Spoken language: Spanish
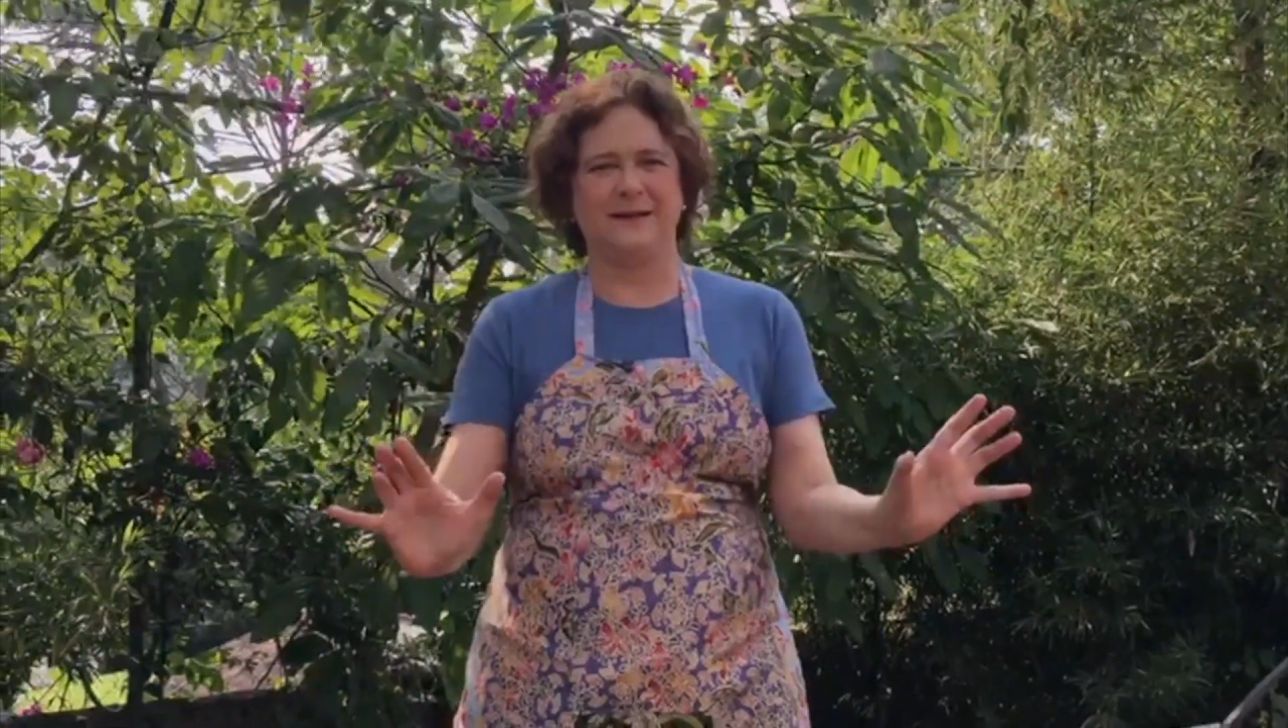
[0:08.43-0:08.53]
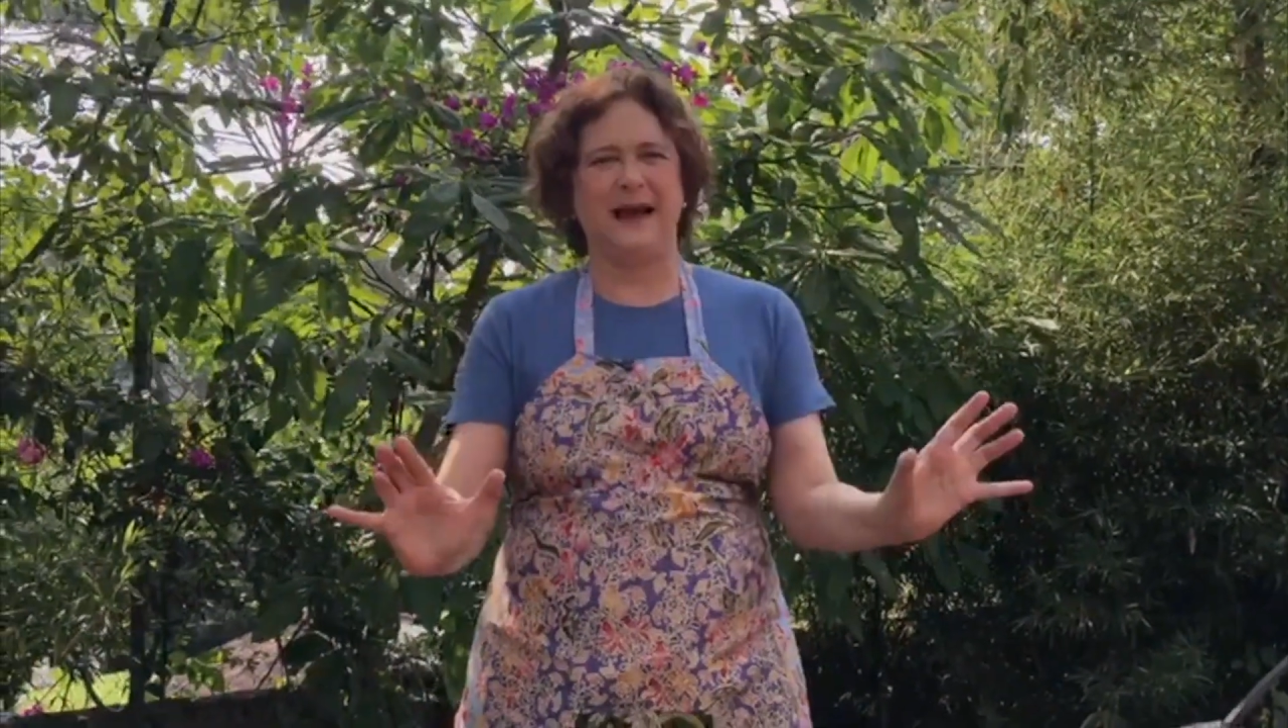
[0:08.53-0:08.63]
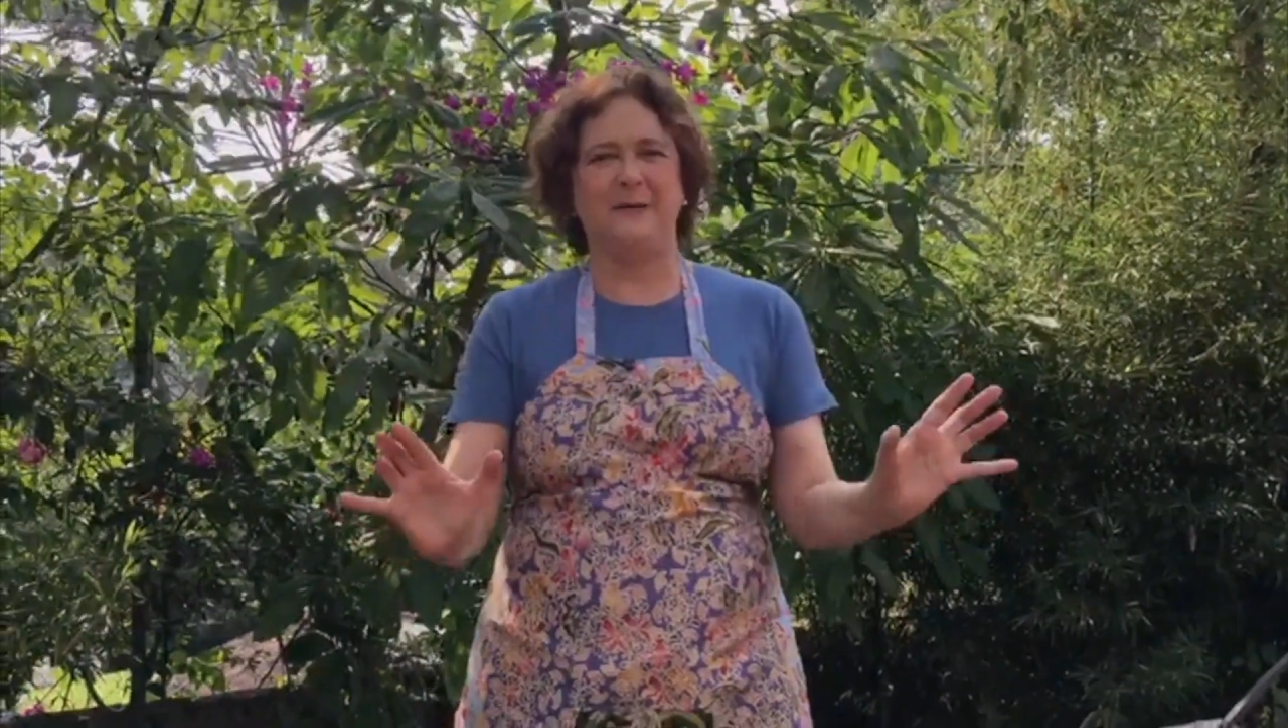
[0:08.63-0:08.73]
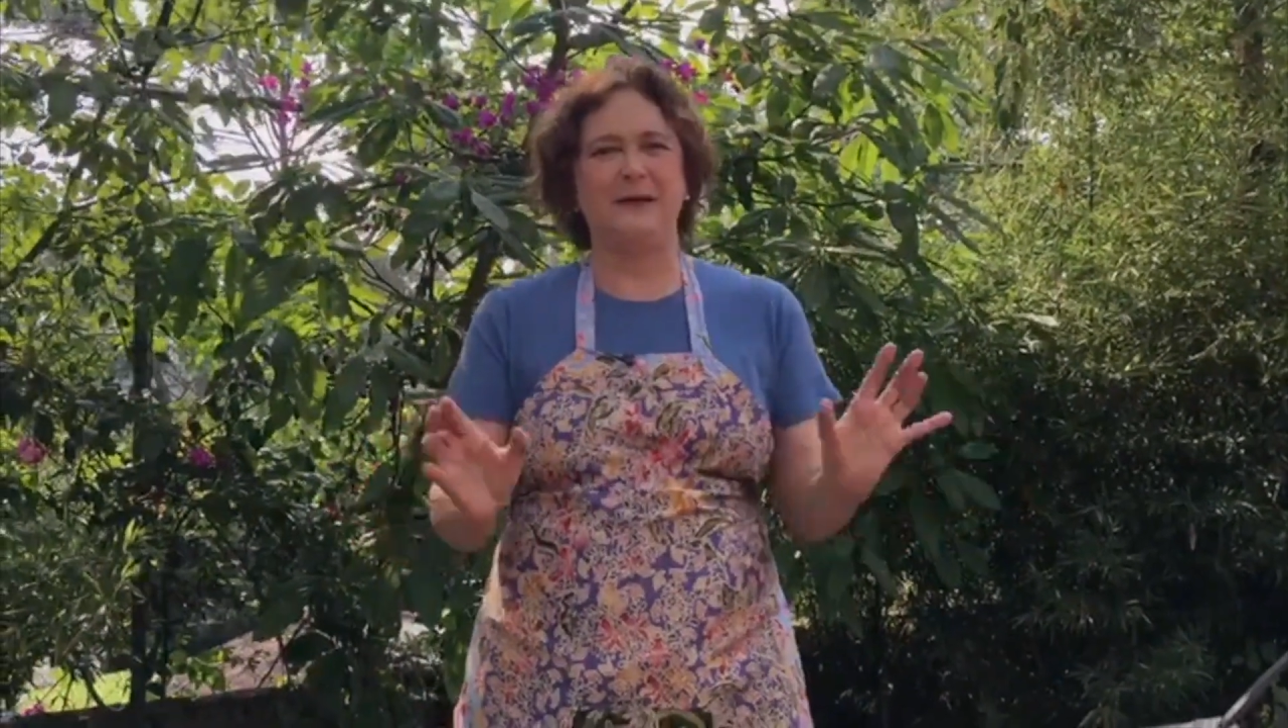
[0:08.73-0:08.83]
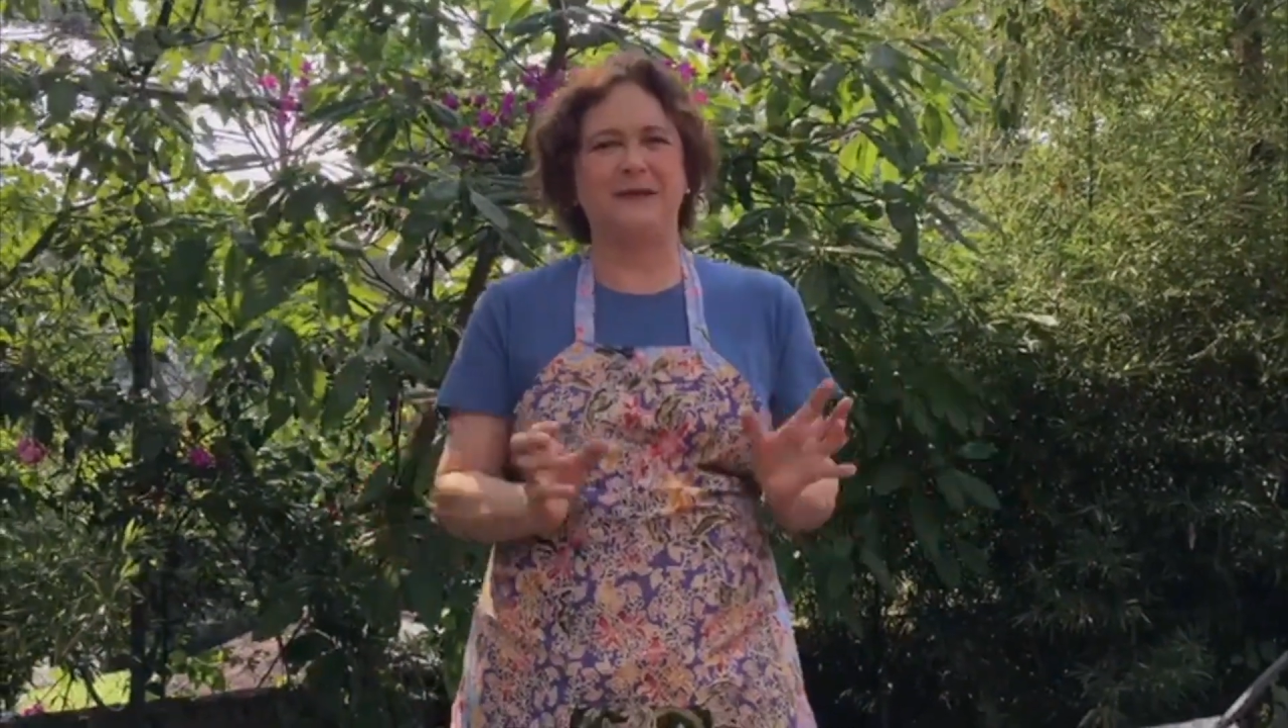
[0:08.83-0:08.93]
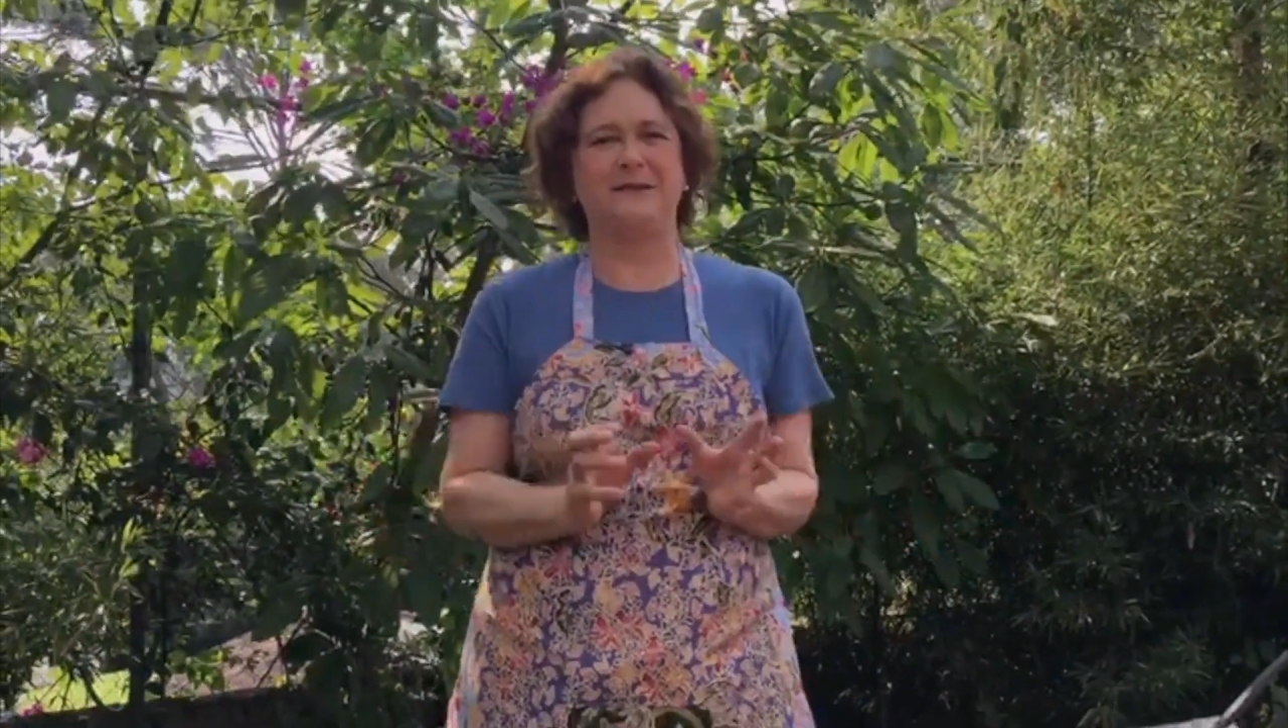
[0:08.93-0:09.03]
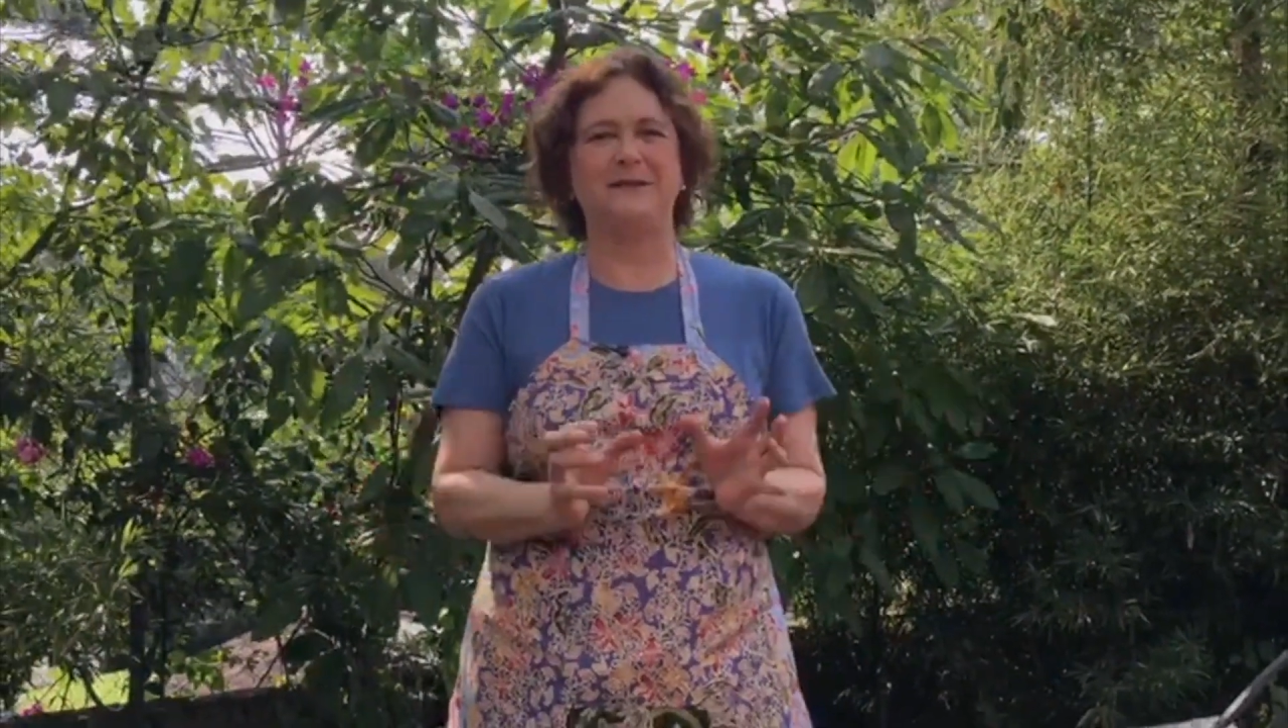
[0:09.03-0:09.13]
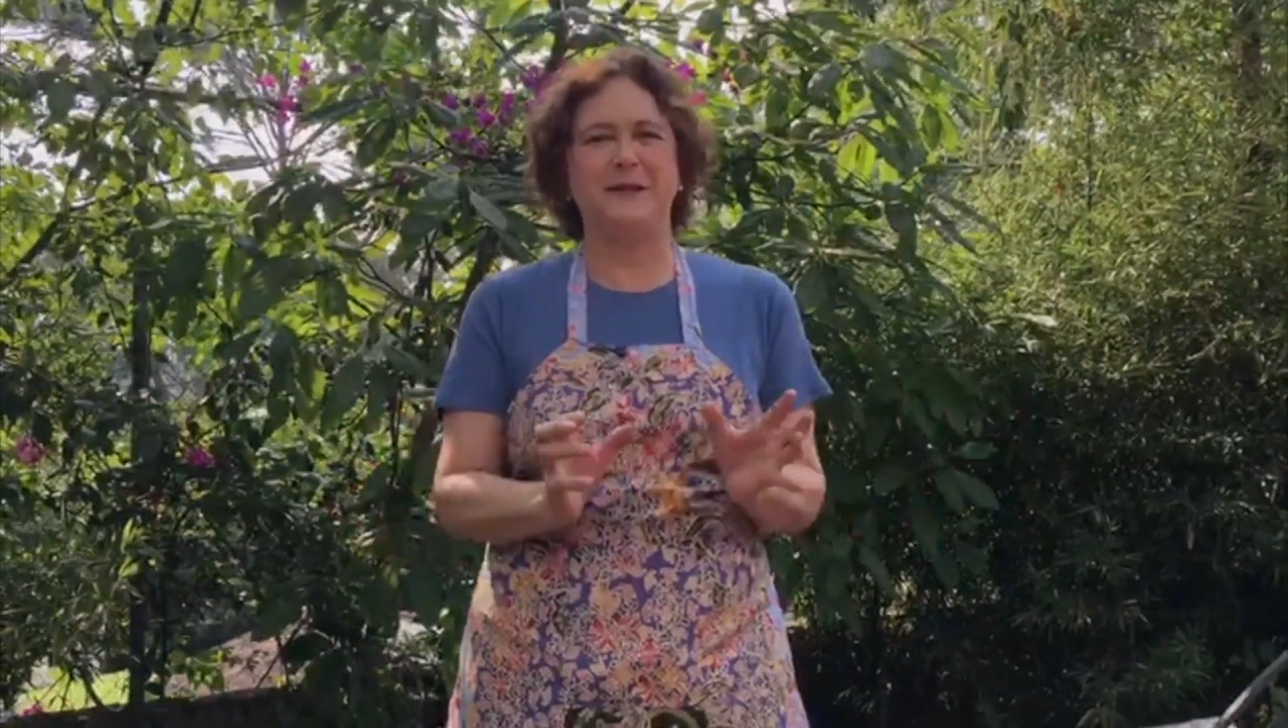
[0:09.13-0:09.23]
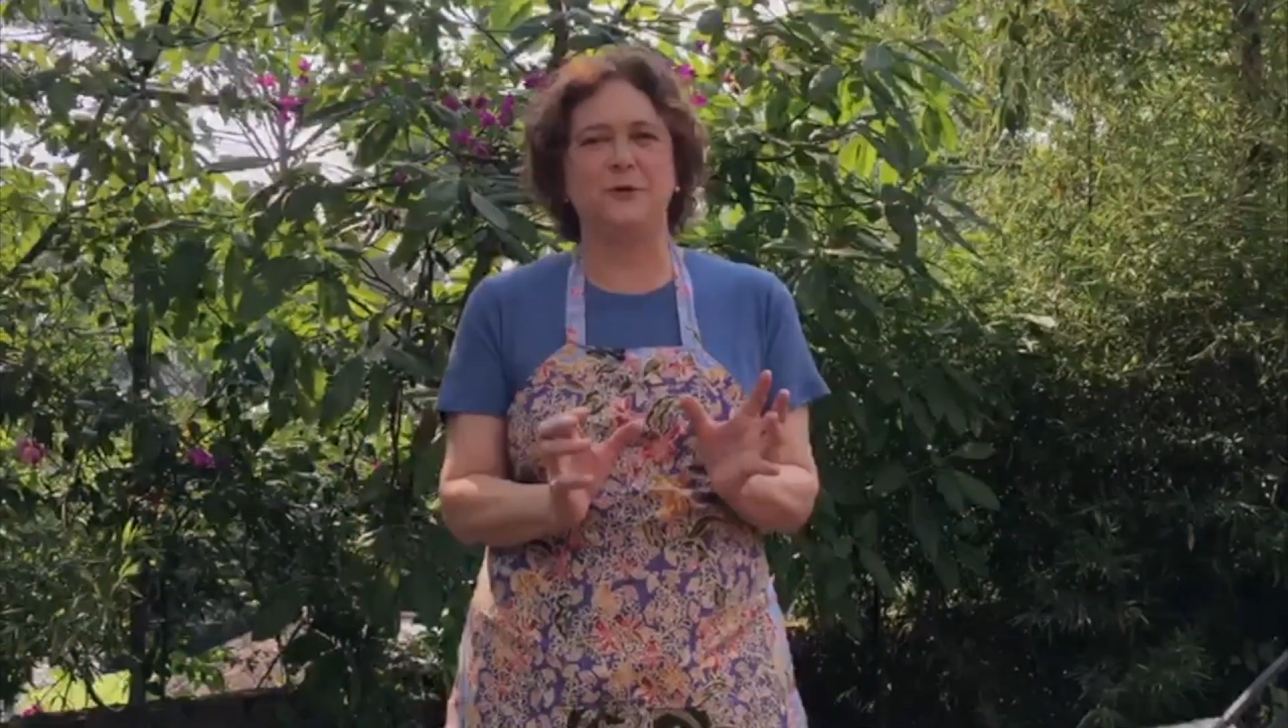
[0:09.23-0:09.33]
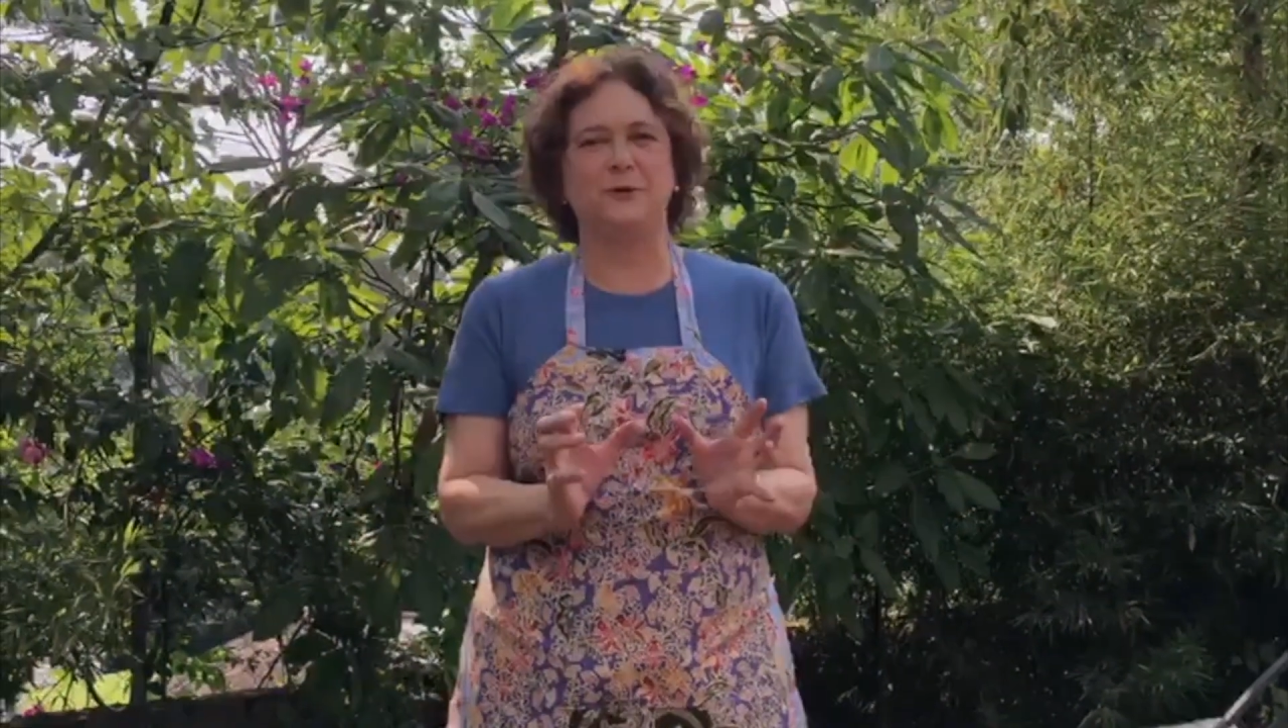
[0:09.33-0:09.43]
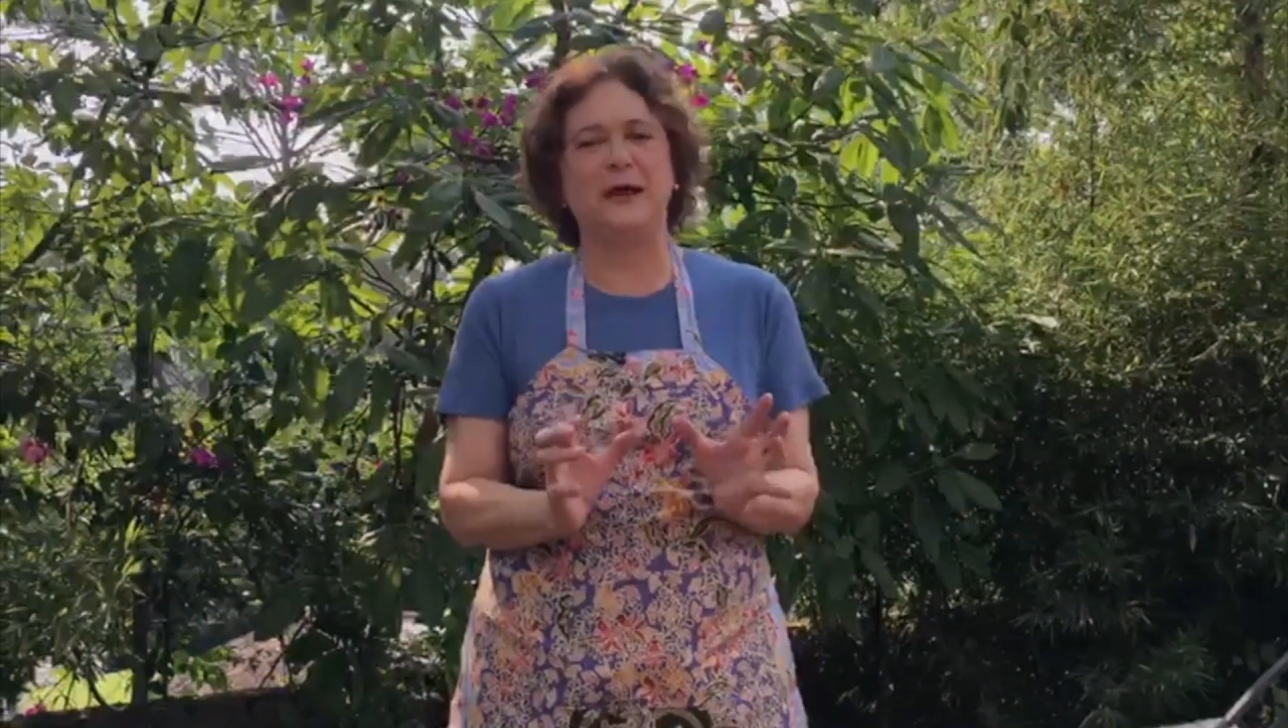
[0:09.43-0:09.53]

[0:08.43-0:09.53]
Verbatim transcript: había sentido